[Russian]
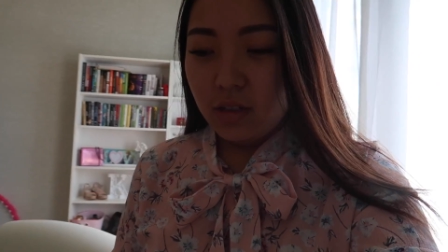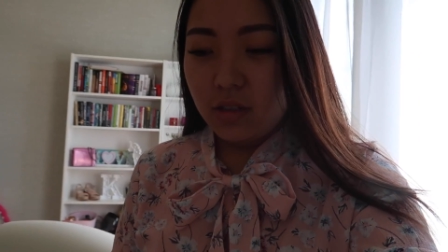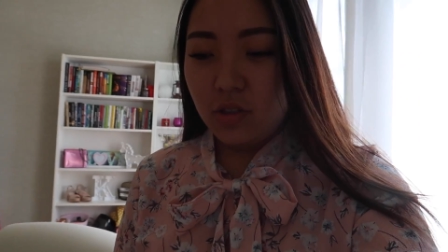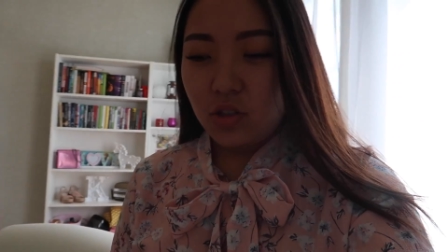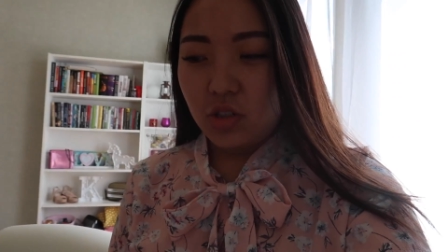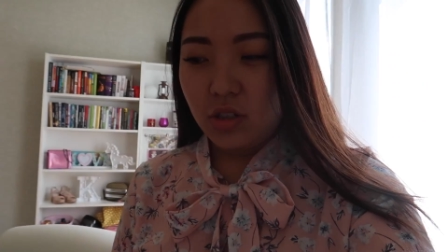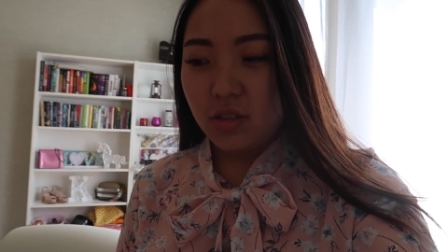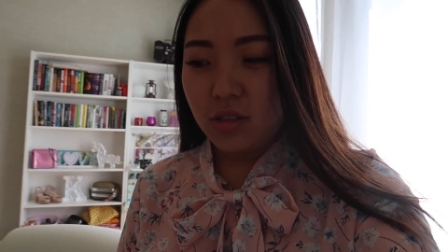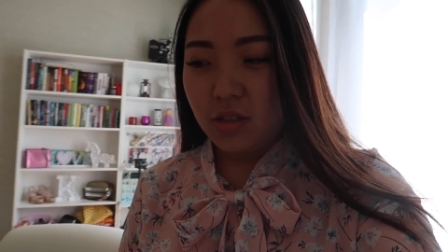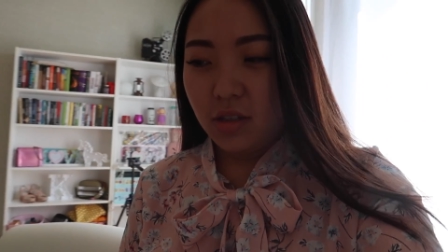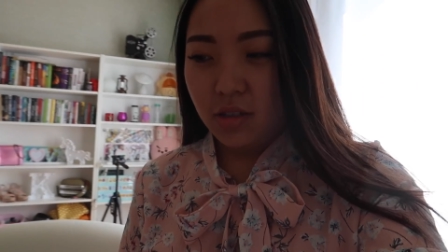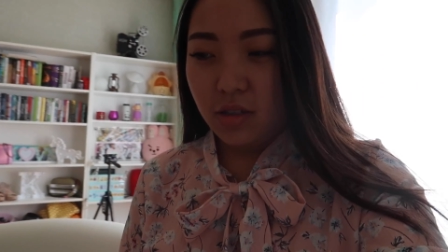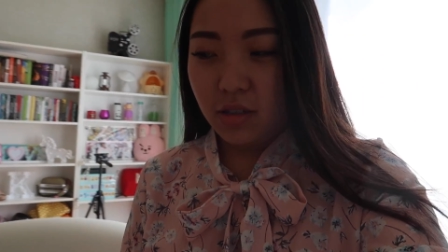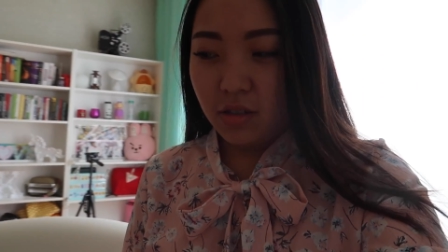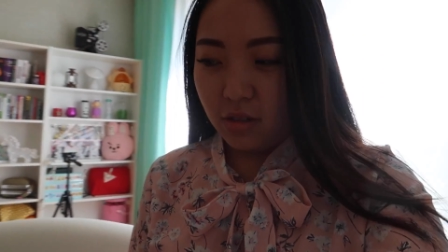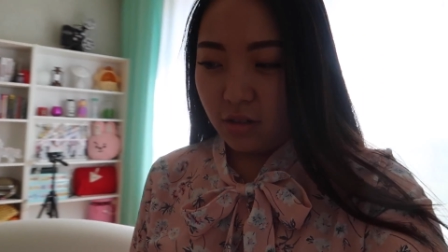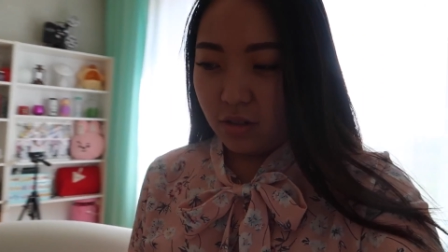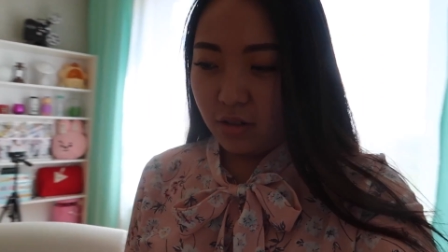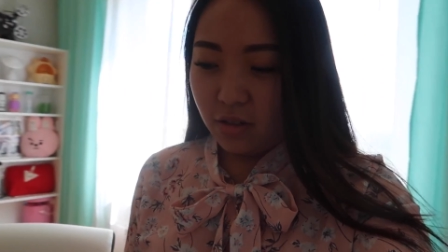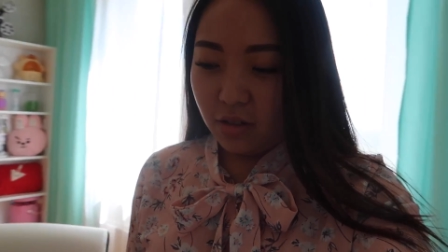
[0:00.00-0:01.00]
Сейчас
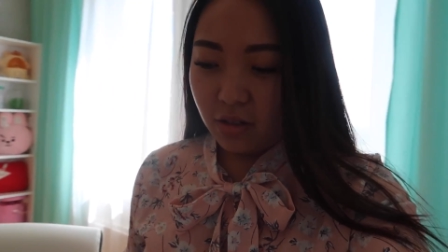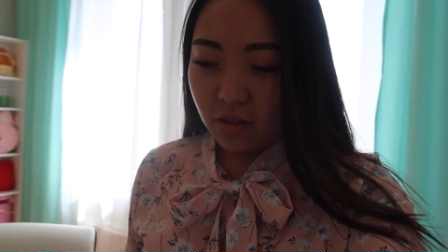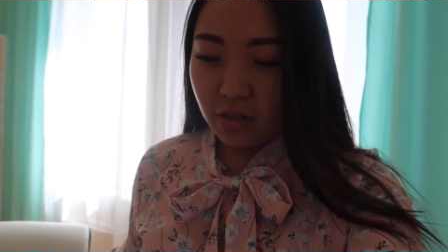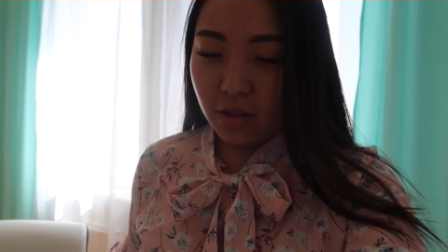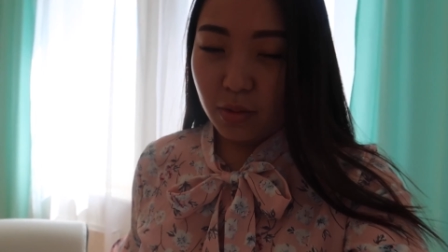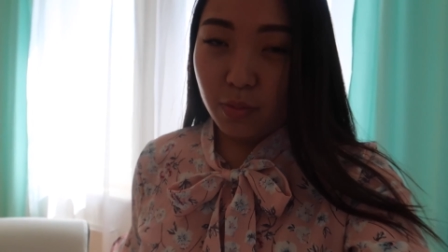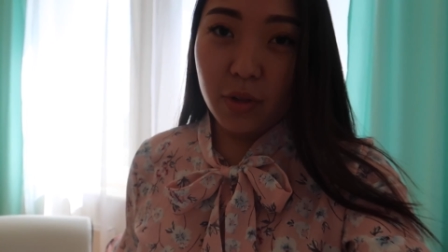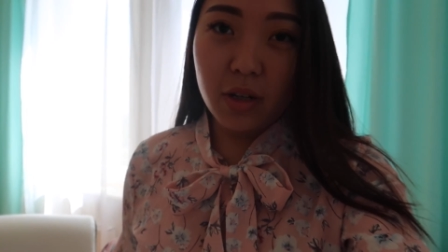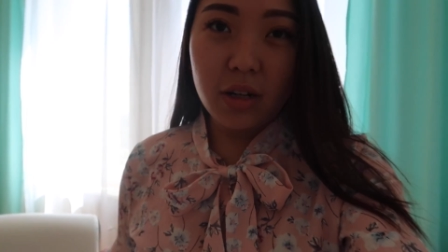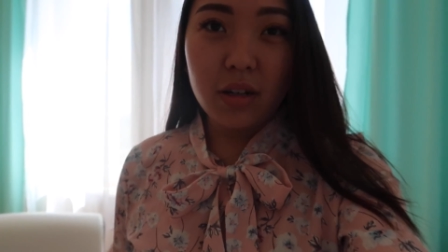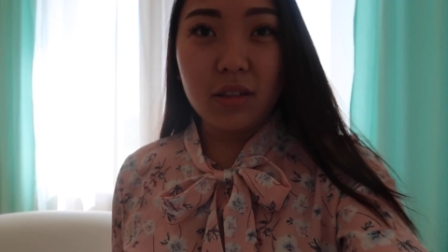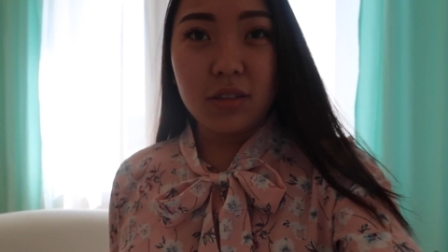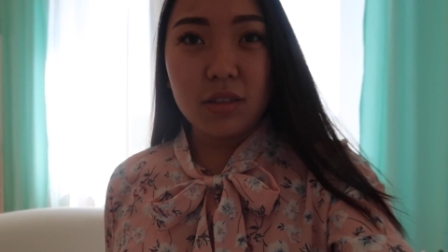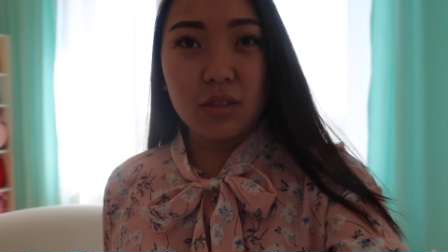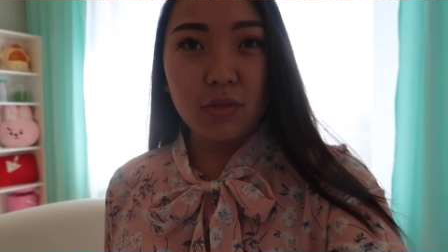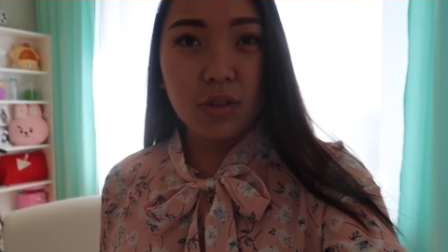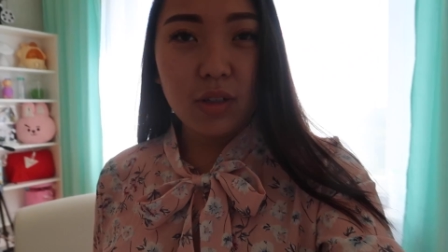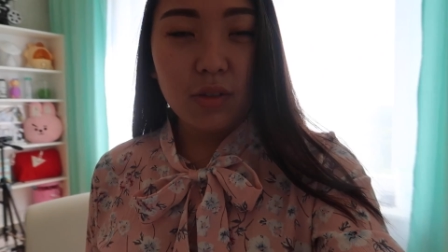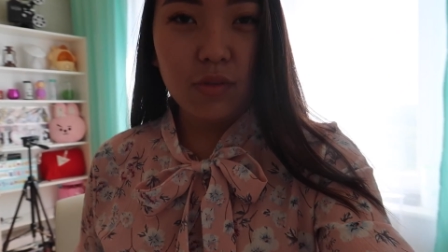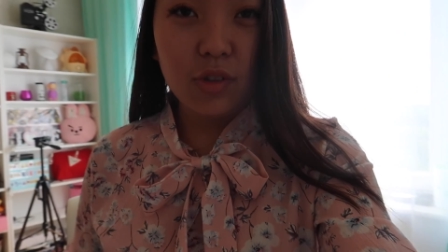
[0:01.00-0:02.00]
здесь э, разбирала
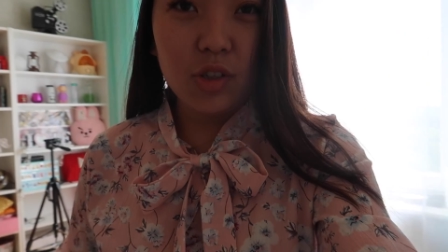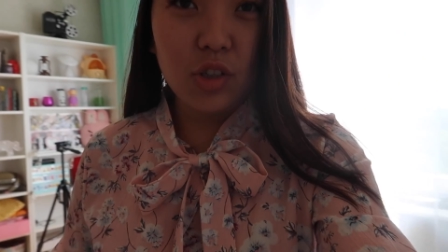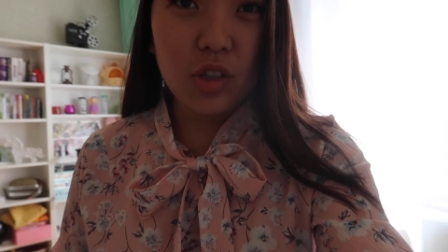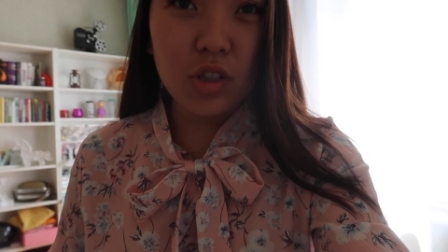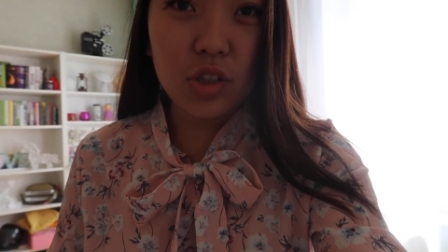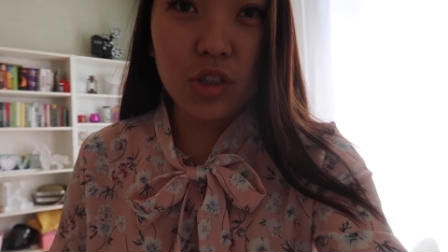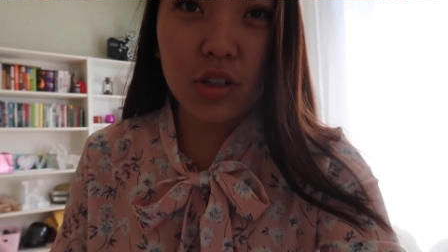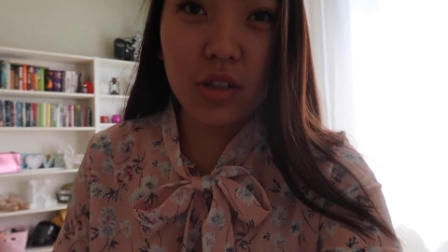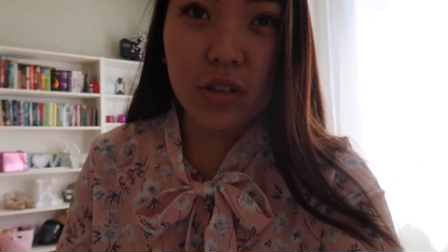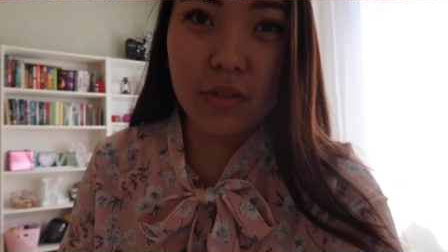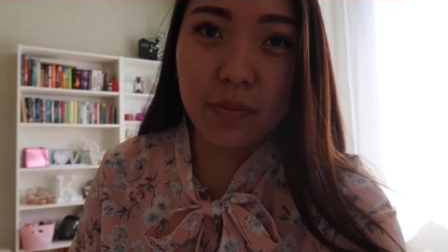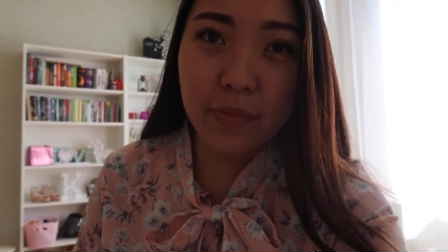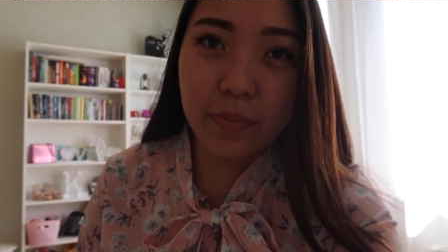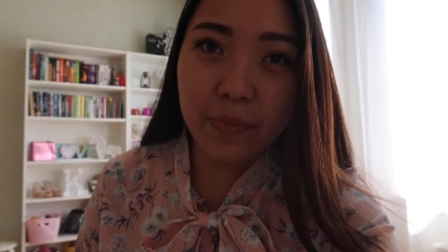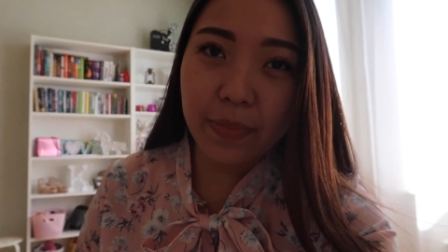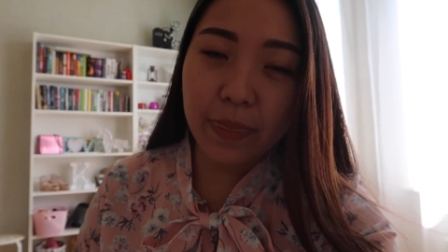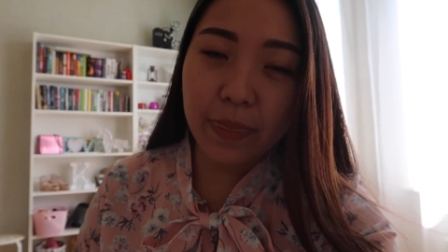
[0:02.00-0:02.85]
свои вещички,